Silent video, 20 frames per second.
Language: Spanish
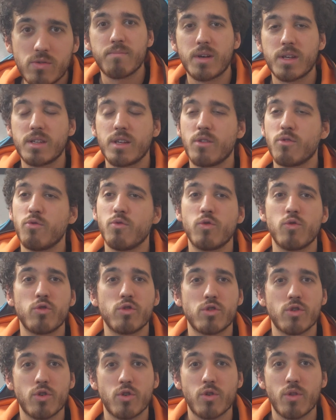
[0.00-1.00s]
va a ser un
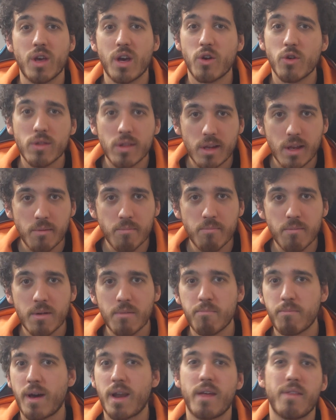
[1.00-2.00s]
curso de Kotlin
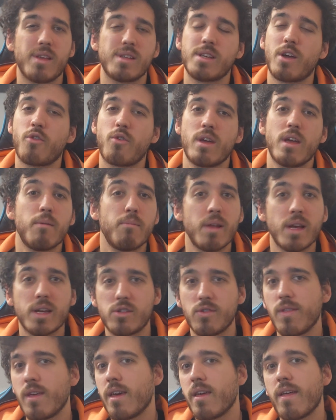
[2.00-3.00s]
para desarrollar
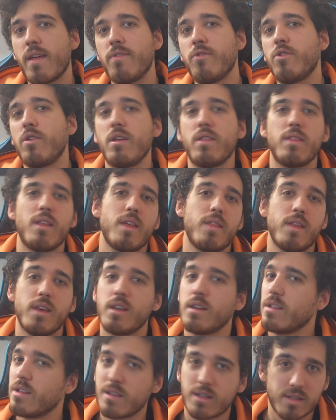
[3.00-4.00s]
aplicaciones de Android
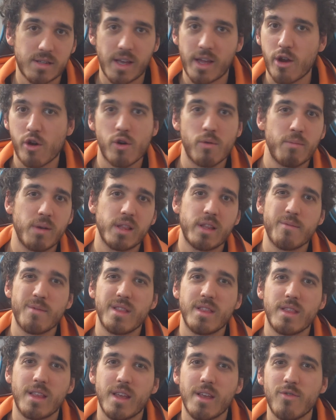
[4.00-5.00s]
desde cero
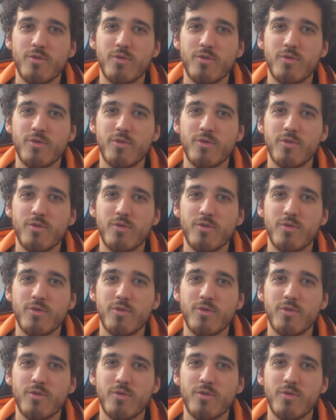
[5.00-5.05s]
completamente.